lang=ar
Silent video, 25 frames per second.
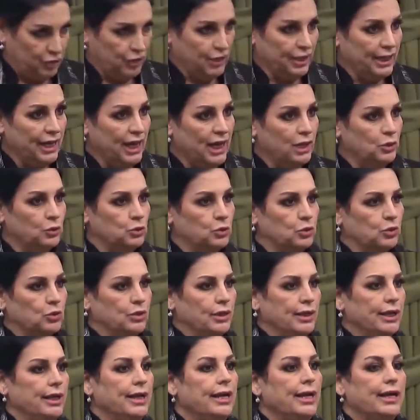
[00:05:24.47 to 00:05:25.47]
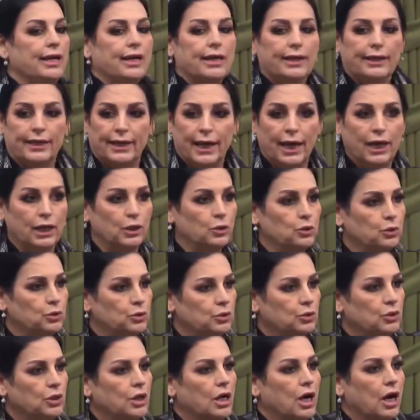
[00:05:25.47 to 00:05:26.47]
شن قالوا؟ شن
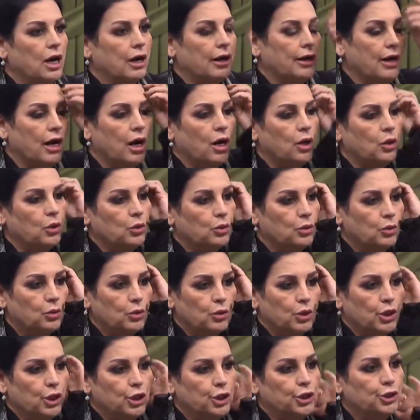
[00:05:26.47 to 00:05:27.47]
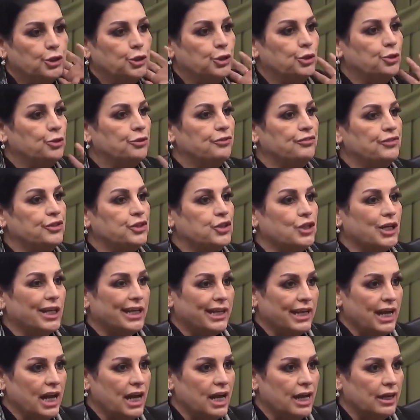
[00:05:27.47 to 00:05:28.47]
قالوا راهو يديروا في
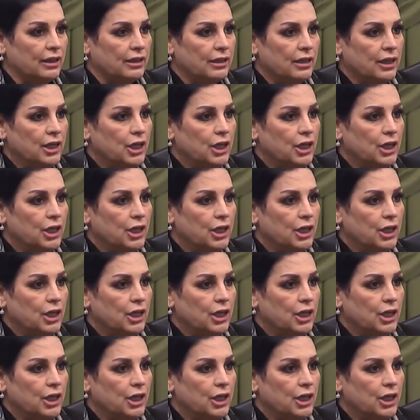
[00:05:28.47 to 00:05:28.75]
شيكات